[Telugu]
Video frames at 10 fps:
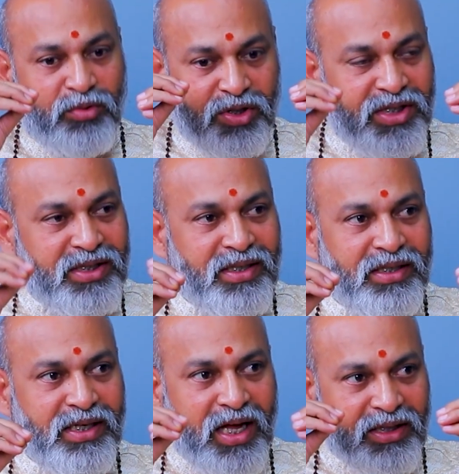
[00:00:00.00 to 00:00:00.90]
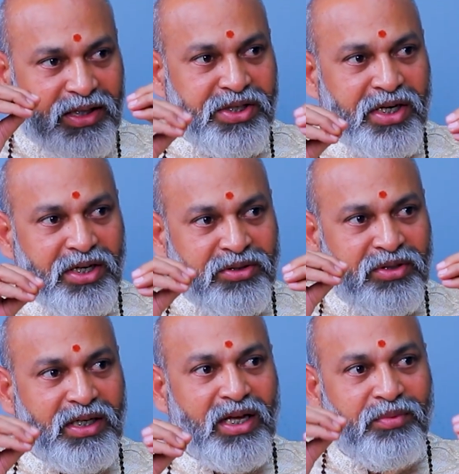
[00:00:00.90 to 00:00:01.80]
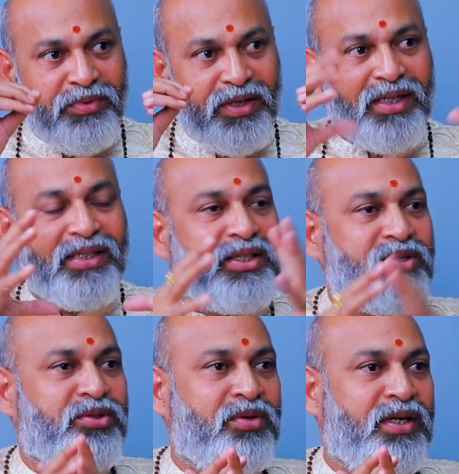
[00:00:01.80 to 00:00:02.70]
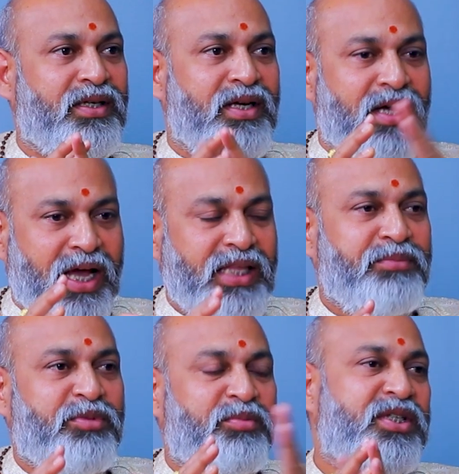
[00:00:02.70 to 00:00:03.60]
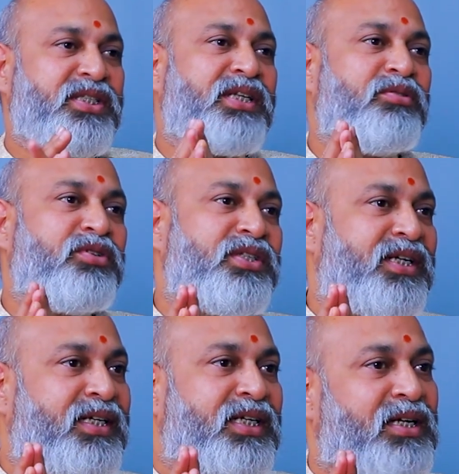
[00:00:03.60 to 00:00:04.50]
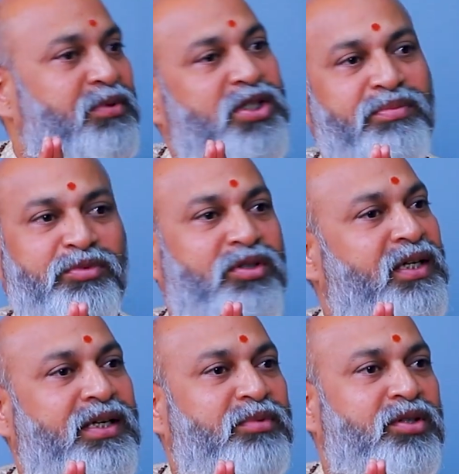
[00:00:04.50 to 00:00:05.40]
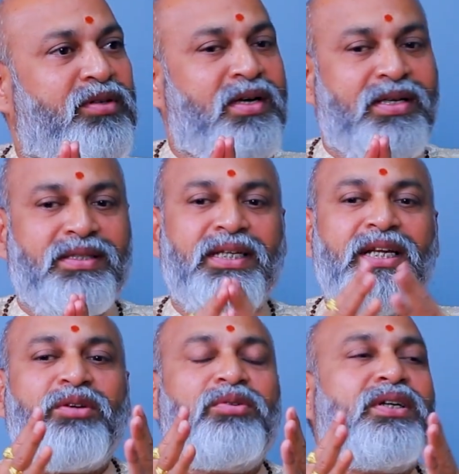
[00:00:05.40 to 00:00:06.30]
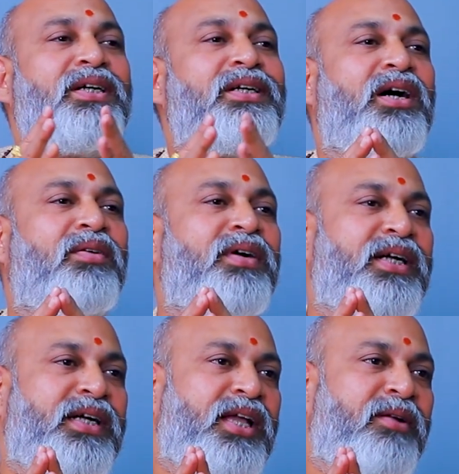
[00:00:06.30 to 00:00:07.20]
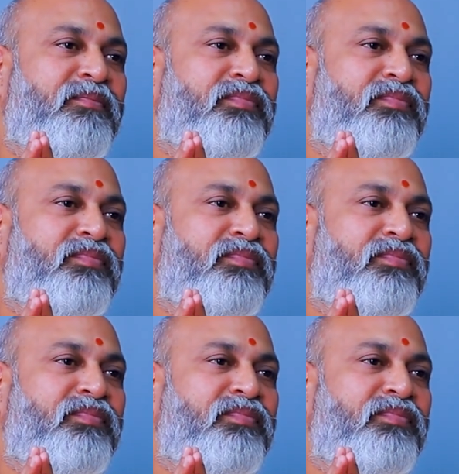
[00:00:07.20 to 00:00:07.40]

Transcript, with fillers: వచ్చిందంటే ఆ దశానాథుడు ఎలా ఉన్నాడని తీసుకోవాలి అయితే ఇప్పుడు మీరు శని గురించి అడిగారు కాబట్టి చెప్తున్నాను నేను మీకు శని అనుగ్రహం కావాలండి